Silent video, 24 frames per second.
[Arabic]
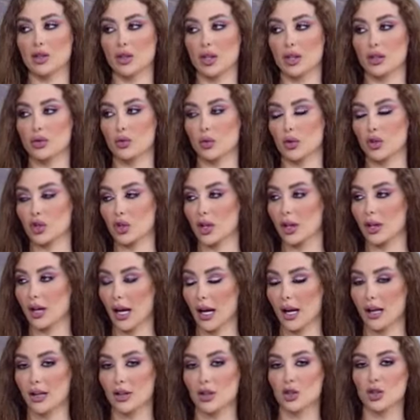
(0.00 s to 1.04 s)
شد وجه
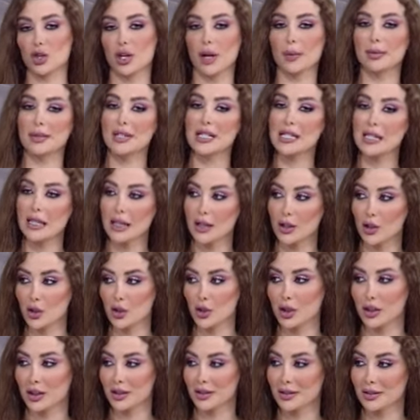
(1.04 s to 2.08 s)
رح ارجع بنت ال
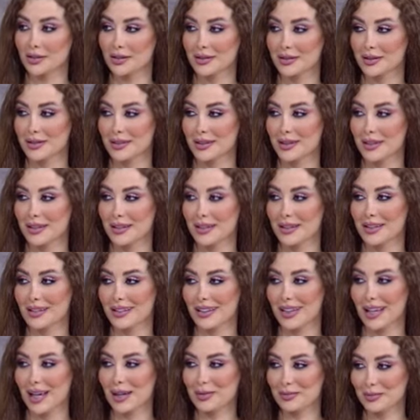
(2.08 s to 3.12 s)
20
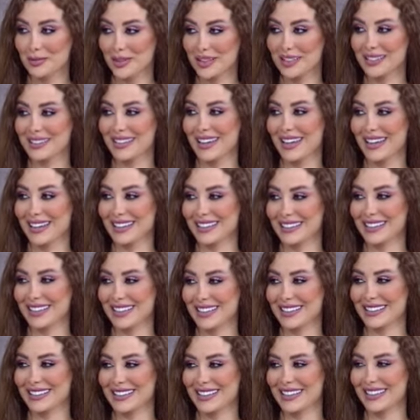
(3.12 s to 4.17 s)
خبرنا اكثر ان شاء الله
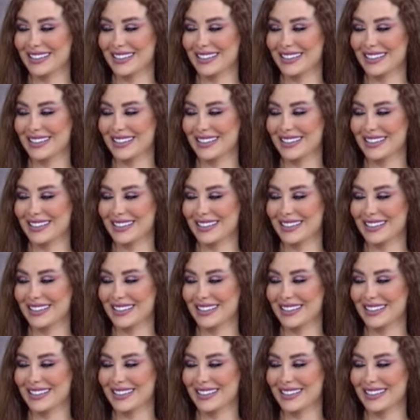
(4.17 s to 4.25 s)
كل